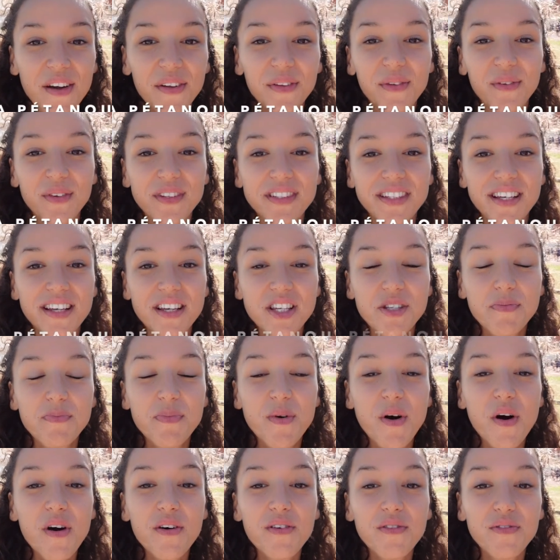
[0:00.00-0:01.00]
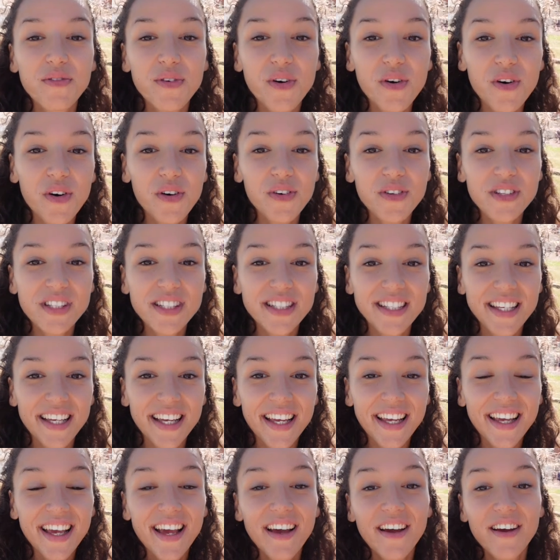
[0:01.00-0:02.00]
Donc c'est un sport
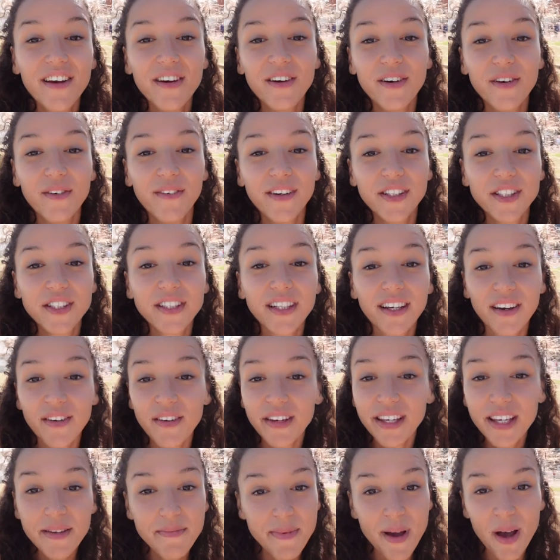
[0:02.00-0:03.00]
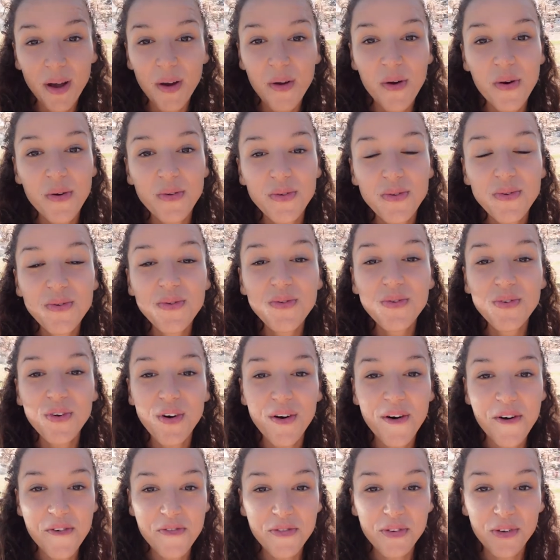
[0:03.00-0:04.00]
français, euh, on va dire euh, hyper connu
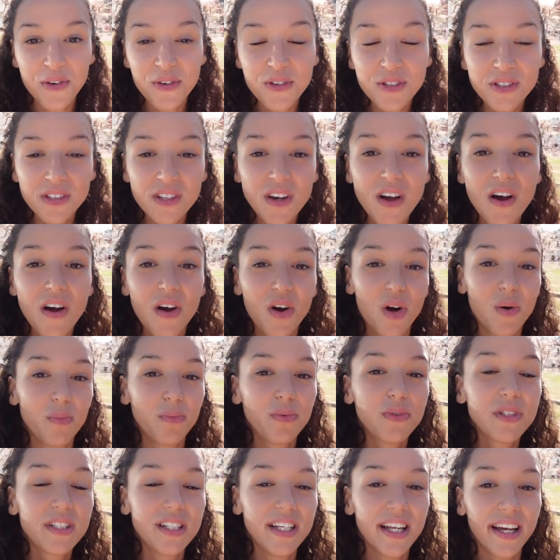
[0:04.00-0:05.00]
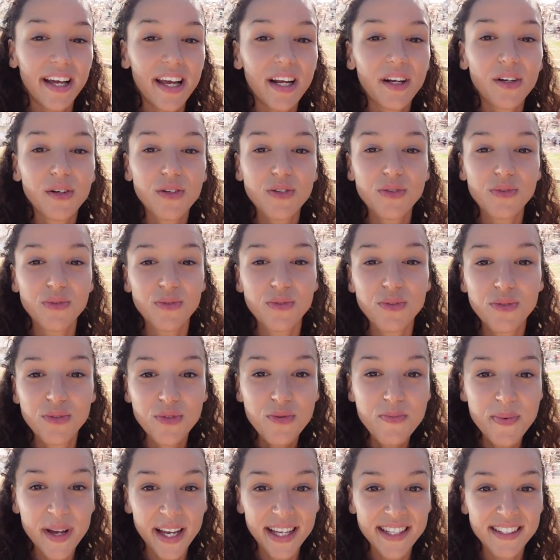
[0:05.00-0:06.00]
en France. En plus, les règles sont
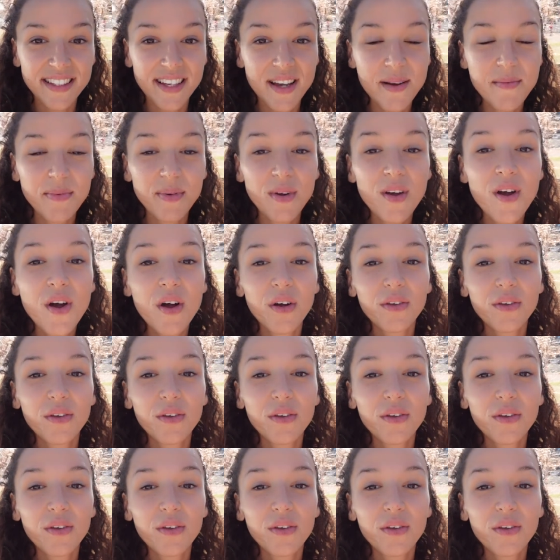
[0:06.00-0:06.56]
super simples.